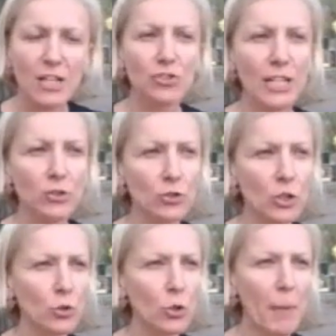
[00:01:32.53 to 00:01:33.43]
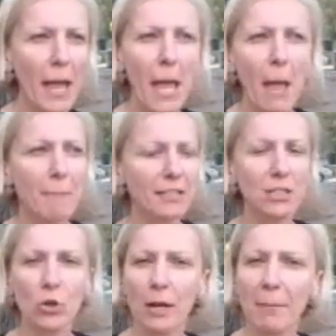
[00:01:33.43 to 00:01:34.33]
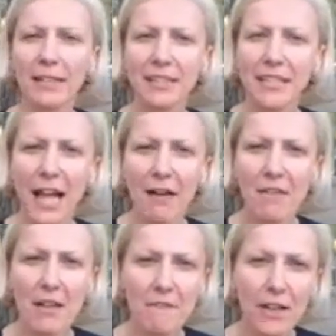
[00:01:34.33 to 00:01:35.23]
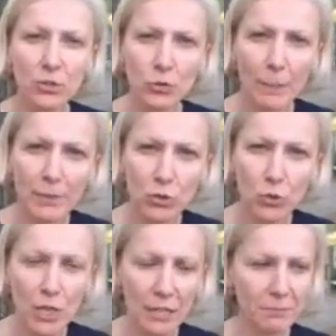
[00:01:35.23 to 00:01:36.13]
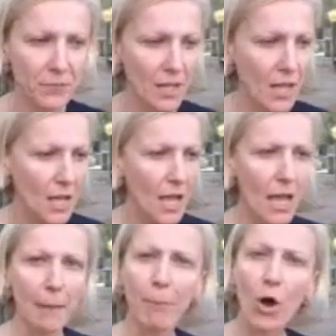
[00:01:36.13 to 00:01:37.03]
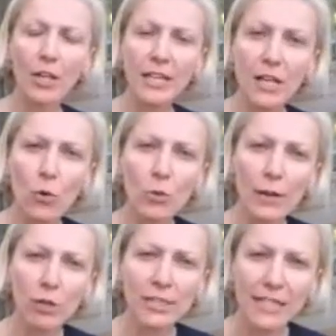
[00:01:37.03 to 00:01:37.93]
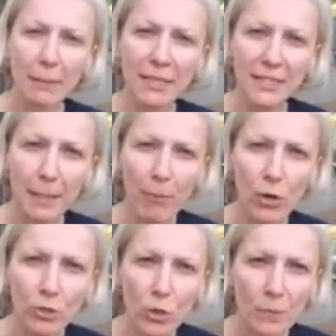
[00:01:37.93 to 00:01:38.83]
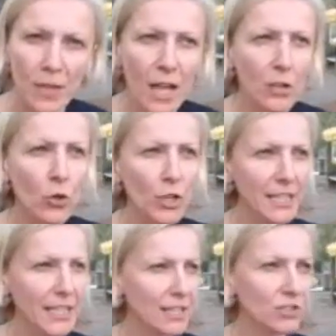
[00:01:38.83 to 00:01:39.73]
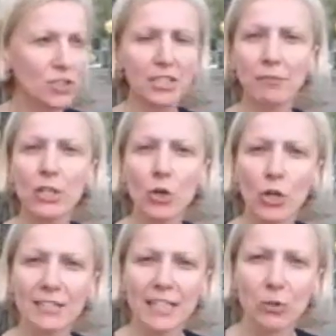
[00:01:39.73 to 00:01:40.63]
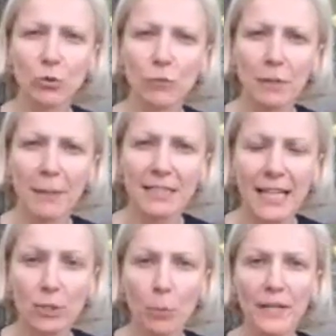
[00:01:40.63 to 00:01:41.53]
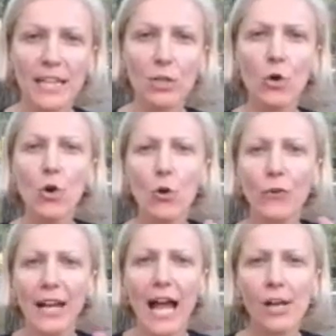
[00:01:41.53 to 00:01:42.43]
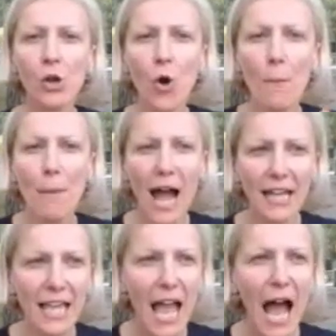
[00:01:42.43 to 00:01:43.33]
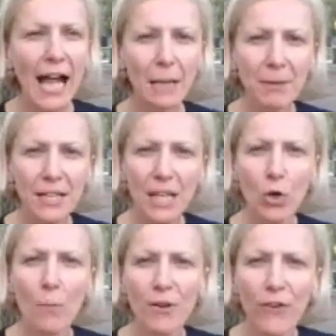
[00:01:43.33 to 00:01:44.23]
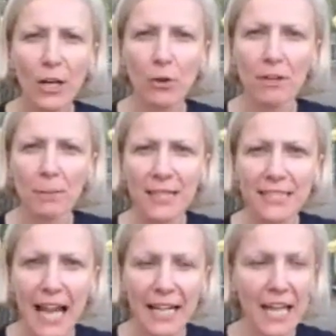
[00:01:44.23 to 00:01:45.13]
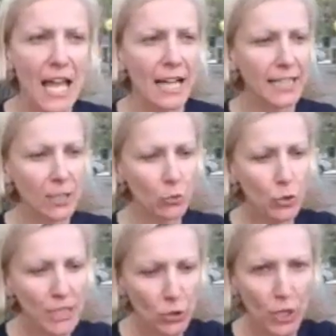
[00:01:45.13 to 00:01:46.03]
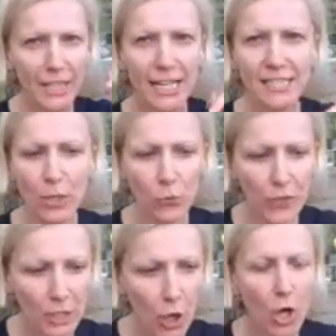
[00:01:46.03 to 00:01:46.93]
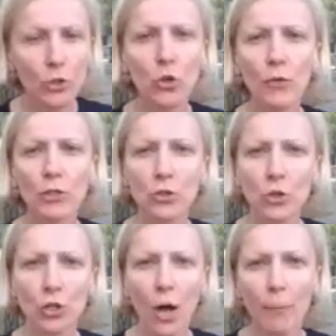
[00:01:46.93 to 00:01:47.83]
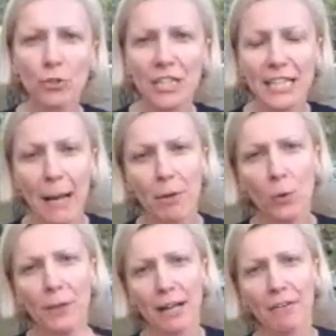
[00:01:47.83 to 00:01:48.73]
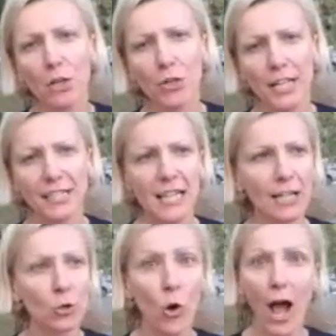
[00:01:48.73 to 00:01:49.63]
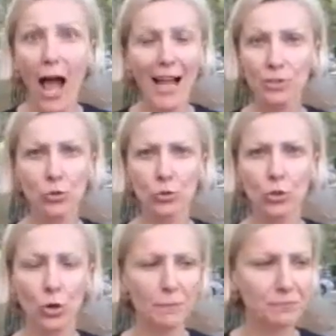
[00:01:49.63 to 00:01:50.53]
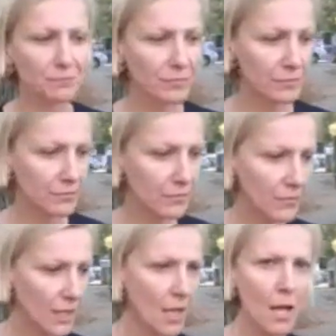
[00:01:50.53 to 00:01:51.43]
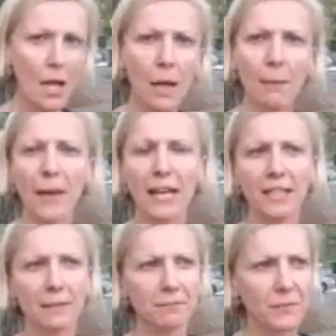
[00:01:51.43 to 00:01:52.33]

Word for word: gesto secondo me particolarmente grave verso una persona. E poi, una volta chiamate a rapporto, non credeteci se vi dicono che sarà tutto verbalizzato, perché non lo faranno mai. Anche perché come fanno a verbalizzare che ti autorizzano a realizzare un video dove il giorno dopo ti richiamano per averlo realizzato? Assurdo. Bene,